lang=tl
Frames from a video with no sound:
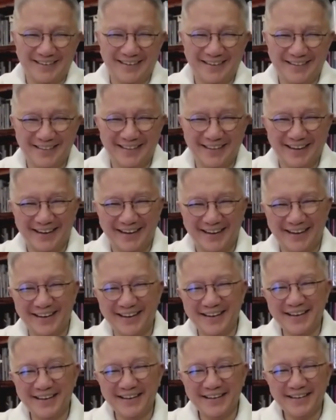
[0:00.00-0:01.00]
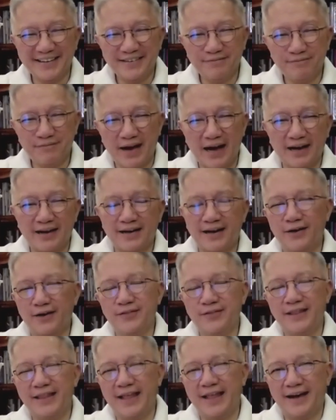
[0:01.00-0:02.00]
and uh,
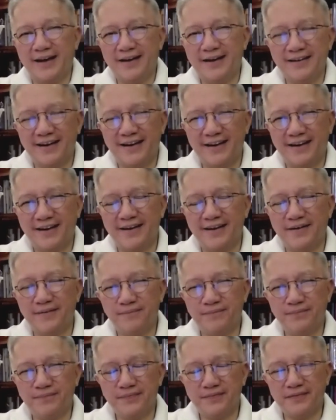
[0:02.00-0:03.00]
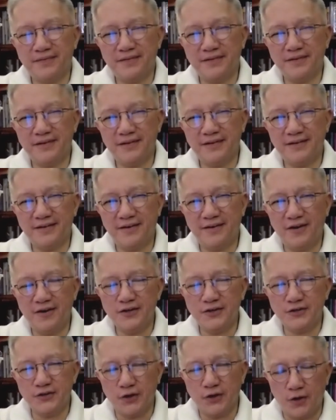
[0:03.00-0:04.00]
background lang, um, her
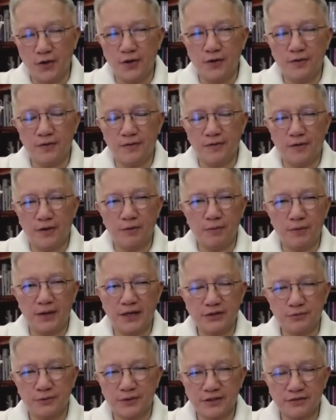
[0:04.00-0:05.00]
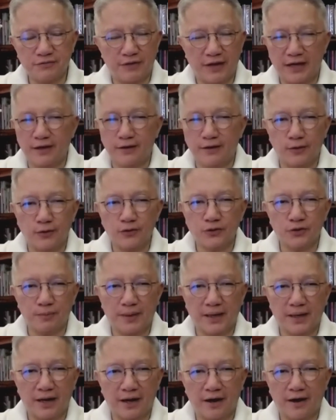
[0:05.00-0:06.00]
song always was very close to
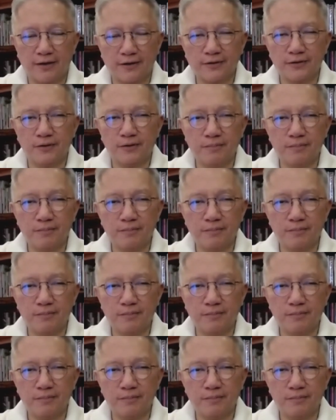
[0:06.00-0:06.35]
my heart no?